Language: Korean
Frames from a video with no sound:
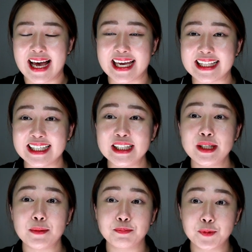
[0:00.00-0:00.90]

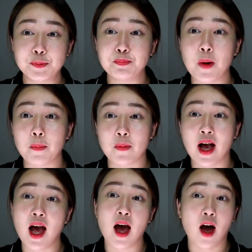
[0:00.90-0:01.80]
아이는
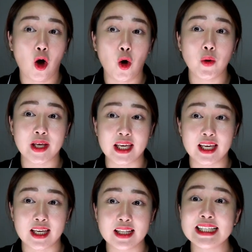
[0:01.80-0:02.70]
문법과
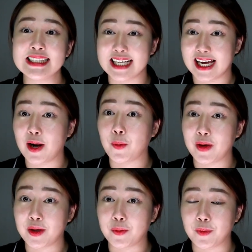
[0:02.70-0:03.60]
어휘는
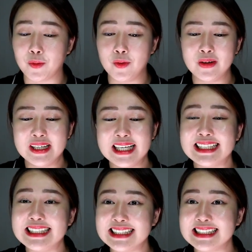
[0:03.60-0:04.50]
잘하고 있고
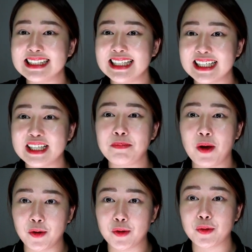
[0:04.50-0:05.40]
리스닝은
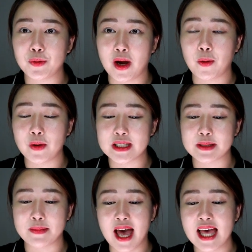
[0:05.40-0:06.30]
평균으로 하고
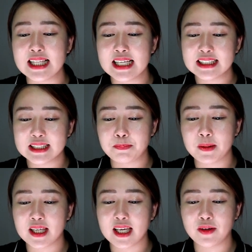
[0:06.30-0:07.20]
있지만
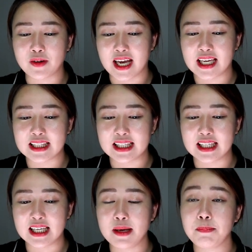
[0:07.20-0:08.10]
스피킹
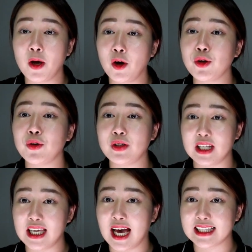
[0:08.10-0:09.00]
라이팅이
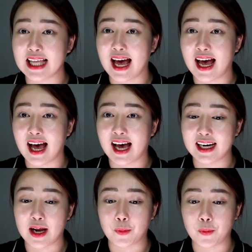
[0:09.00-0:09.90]
평균
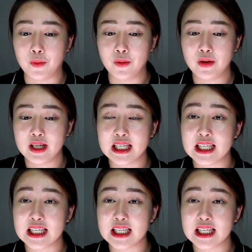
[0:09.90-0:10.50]
이하다라고